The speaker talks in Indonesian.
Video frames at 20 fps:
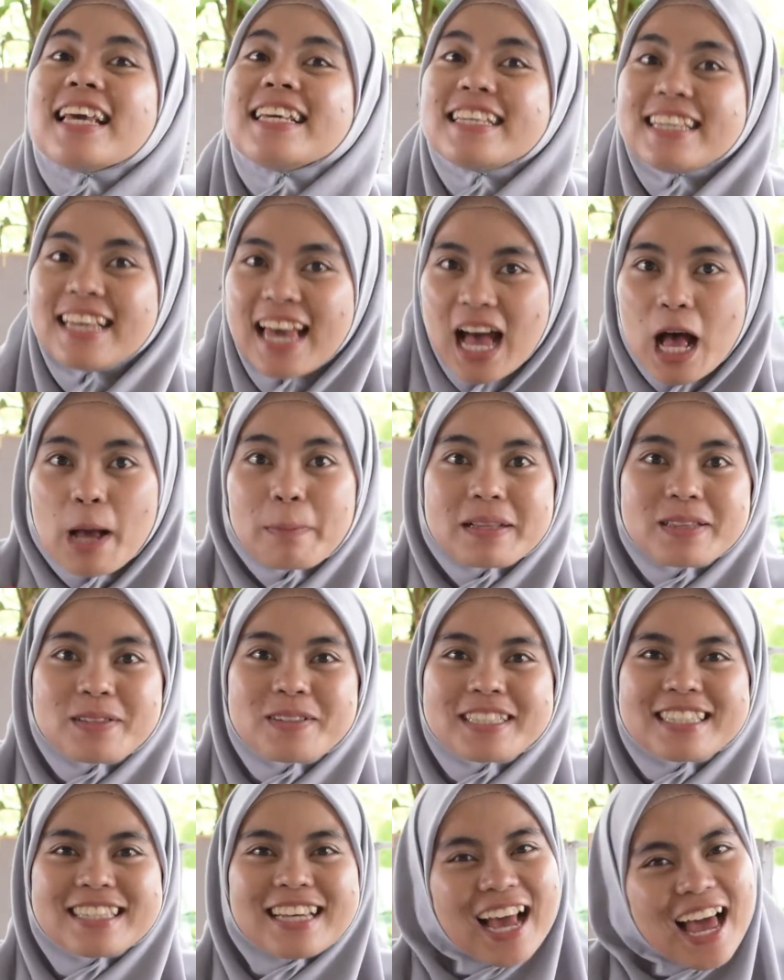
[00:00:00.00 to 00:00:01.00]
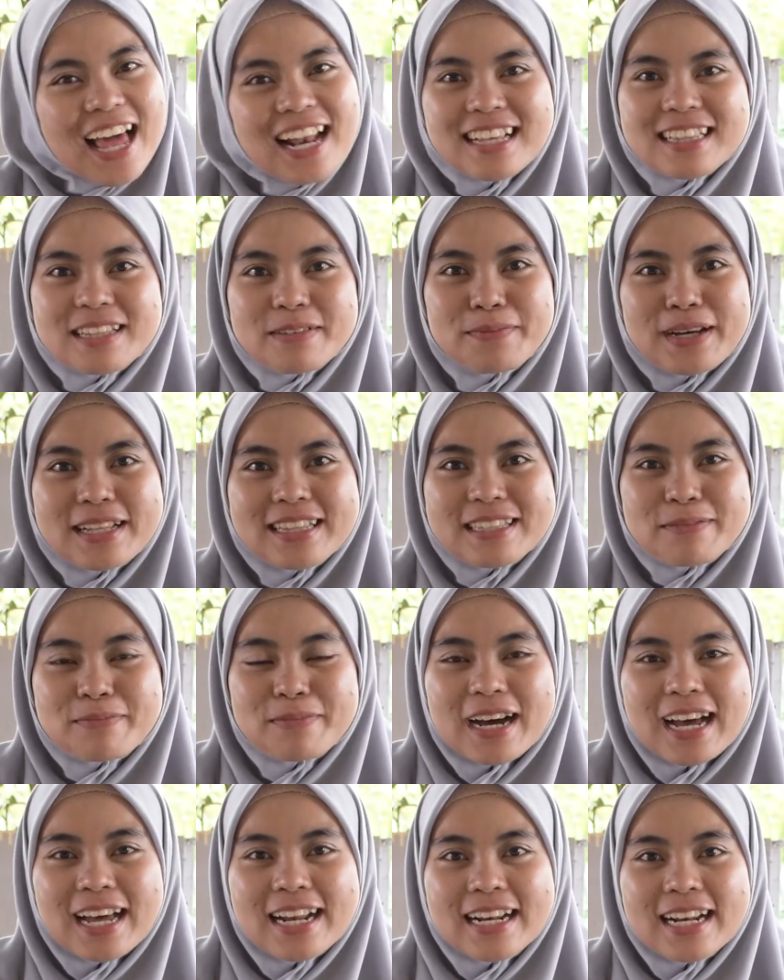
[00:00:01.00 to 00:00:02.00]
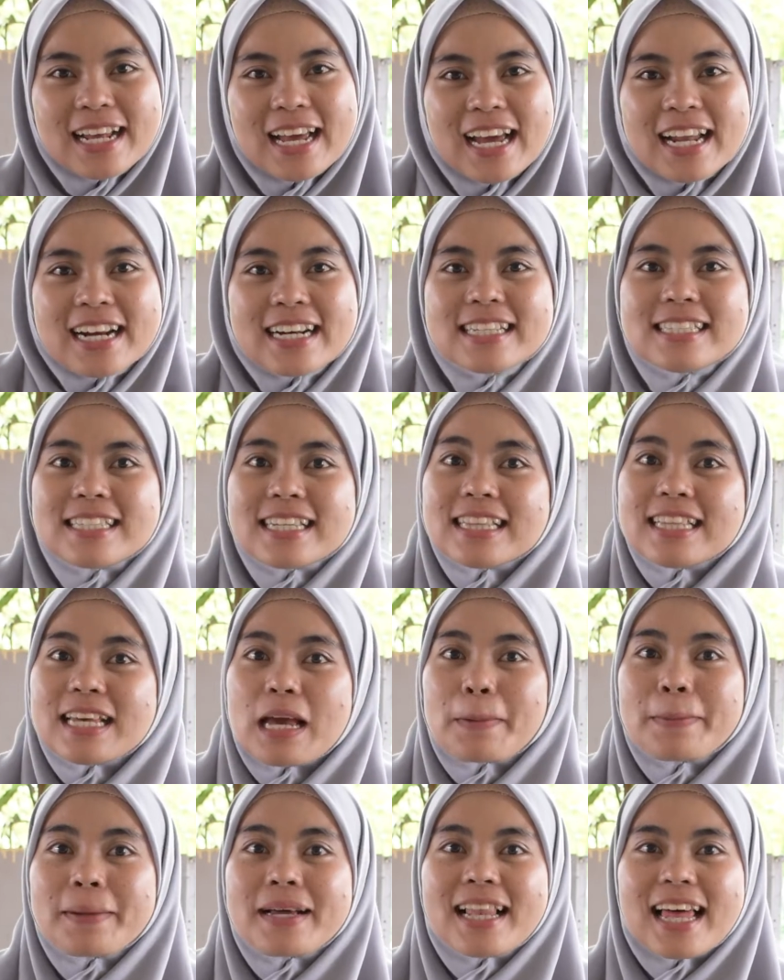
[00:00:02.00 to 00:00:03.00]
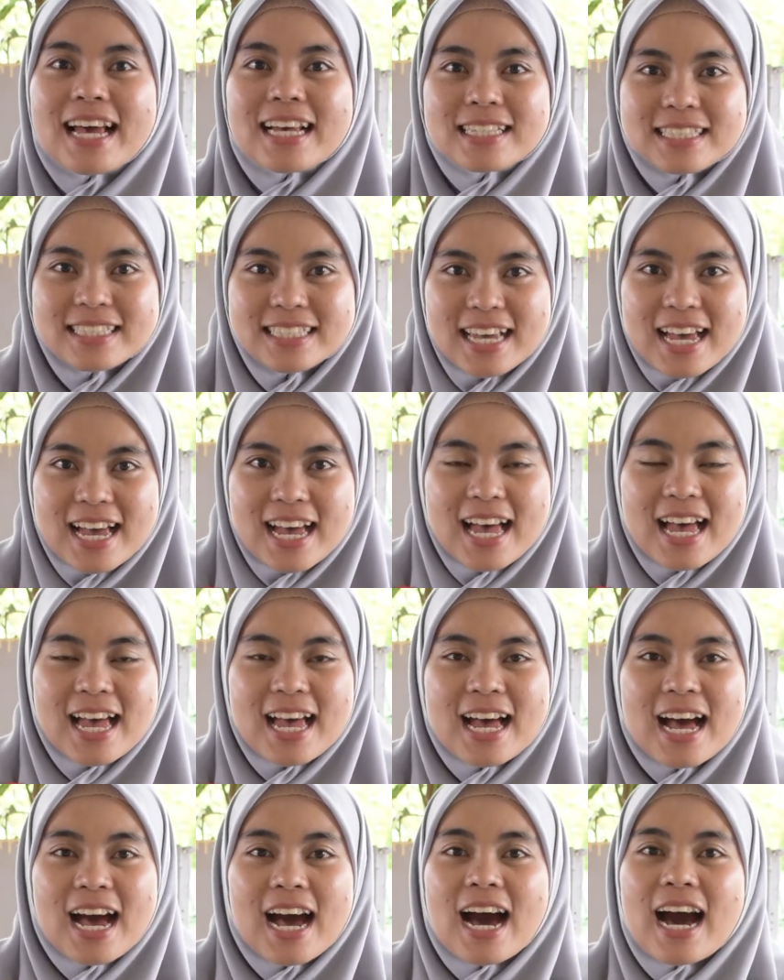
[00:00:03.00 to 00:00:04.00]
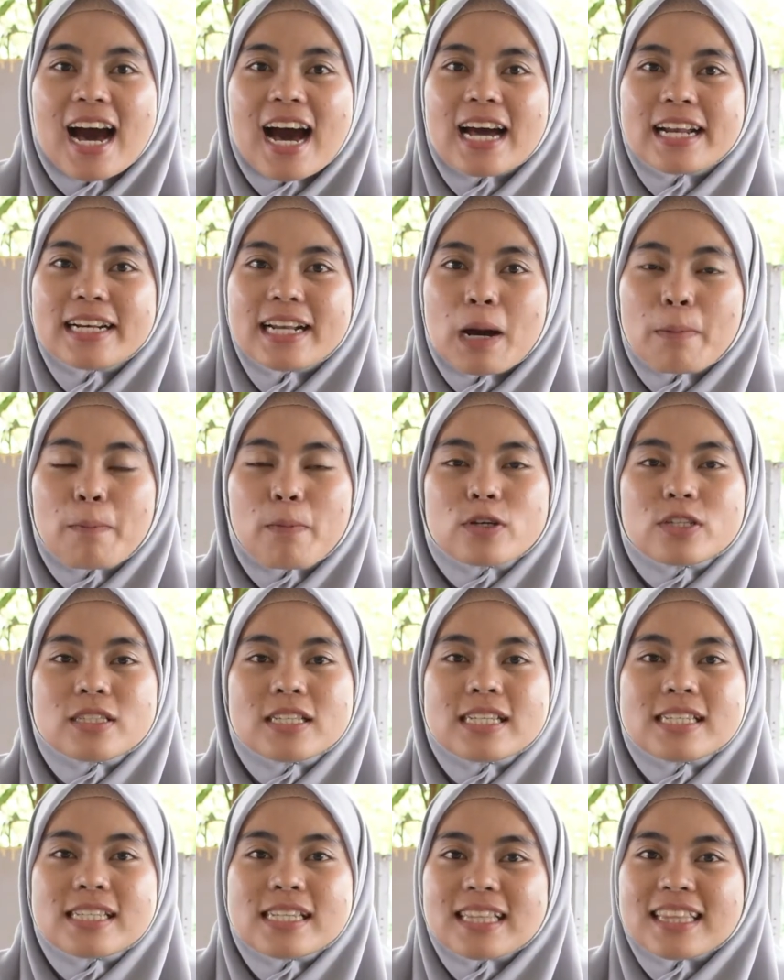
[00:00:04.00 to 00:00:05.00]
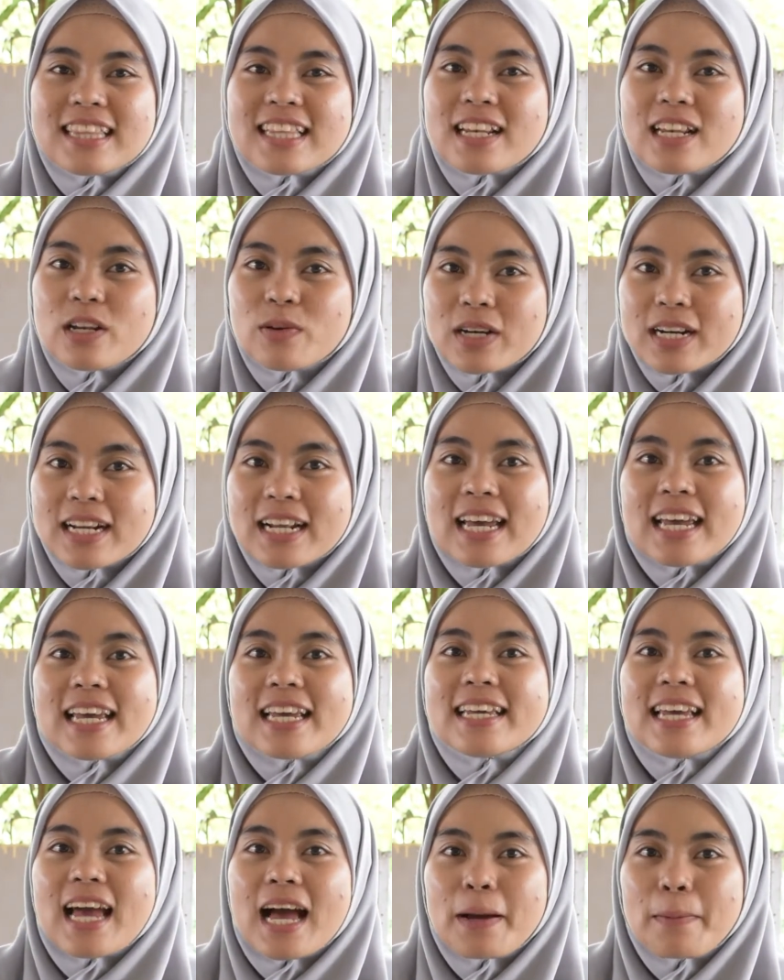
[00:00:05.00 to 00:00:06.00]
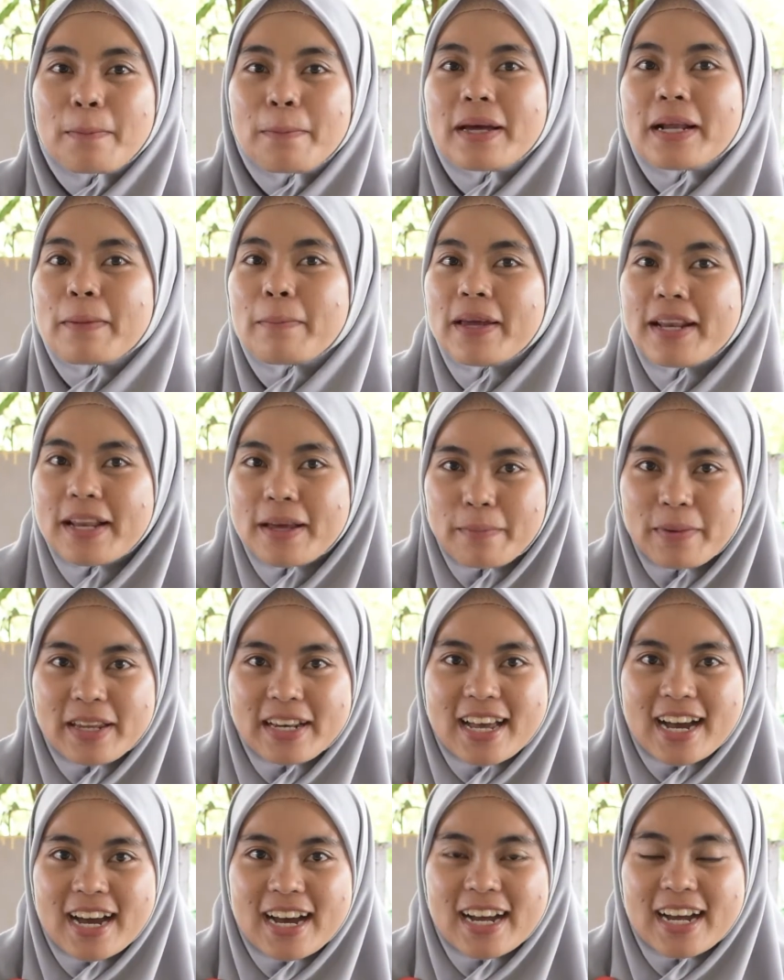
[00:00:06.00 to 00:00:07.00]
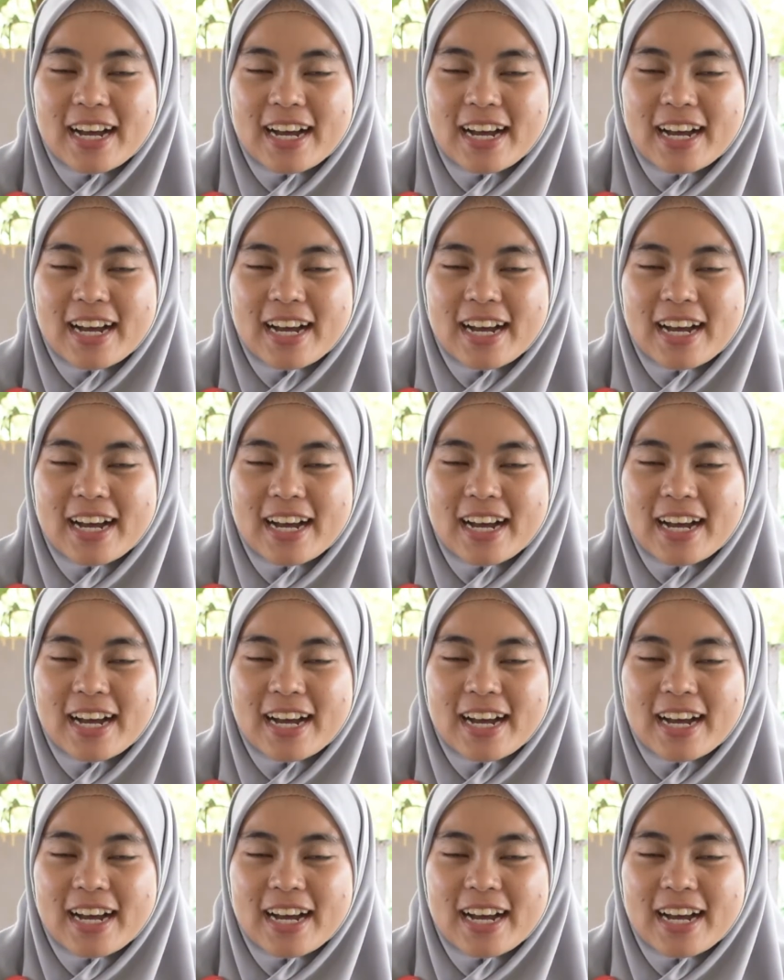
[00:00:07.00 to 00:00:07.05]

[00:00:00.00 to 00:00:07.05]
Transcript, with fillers: Ya, betul sekali teman-teman. Di setiap gelasnya ada posisi telur yang berbeda-beda.